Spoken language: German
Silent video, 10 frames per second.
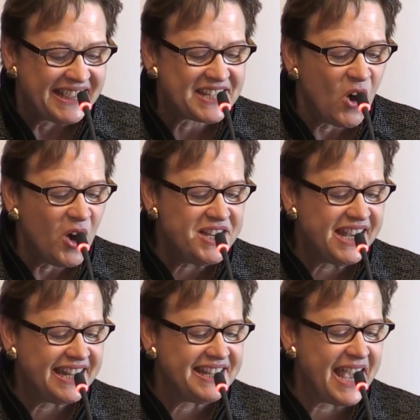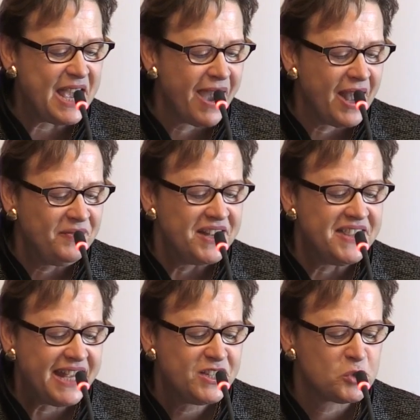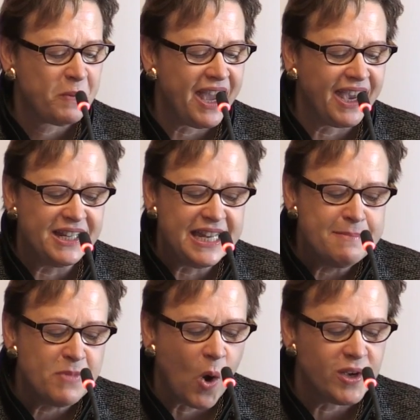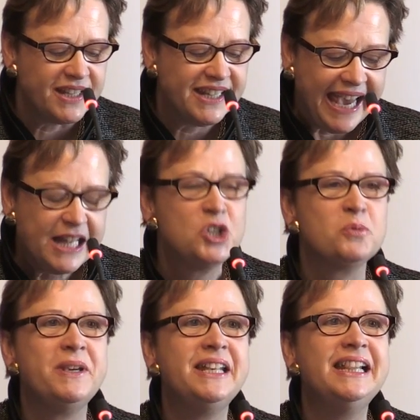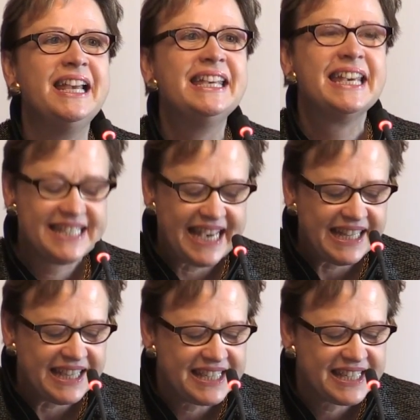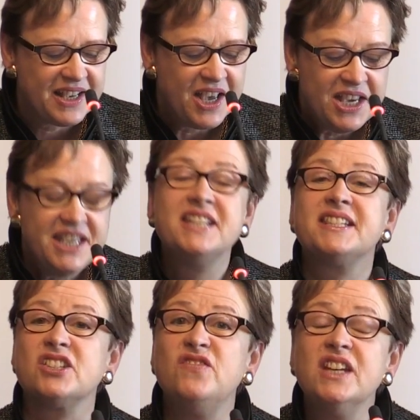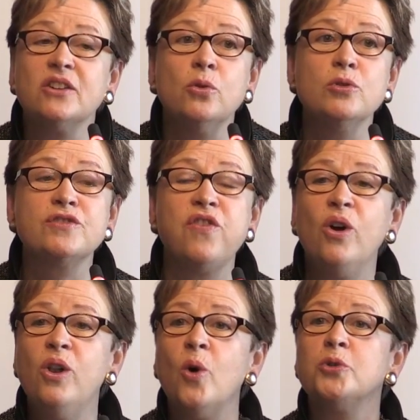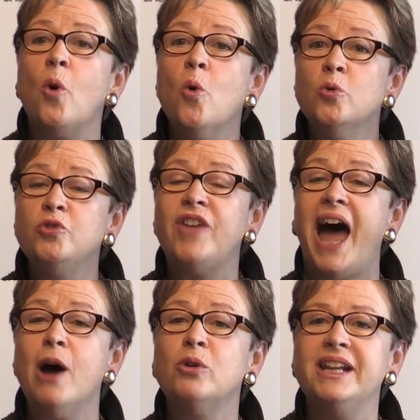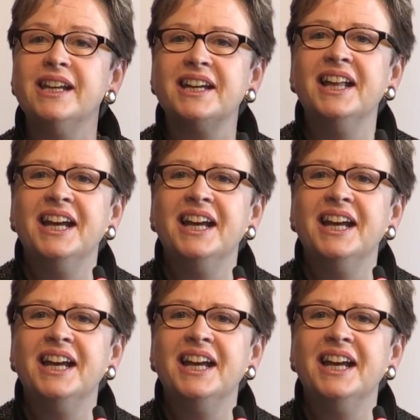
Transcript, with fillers: Das heutige Thema Netzsperren im neuen Geldspielgesetz ist es wirkungsvoll oder untauglich,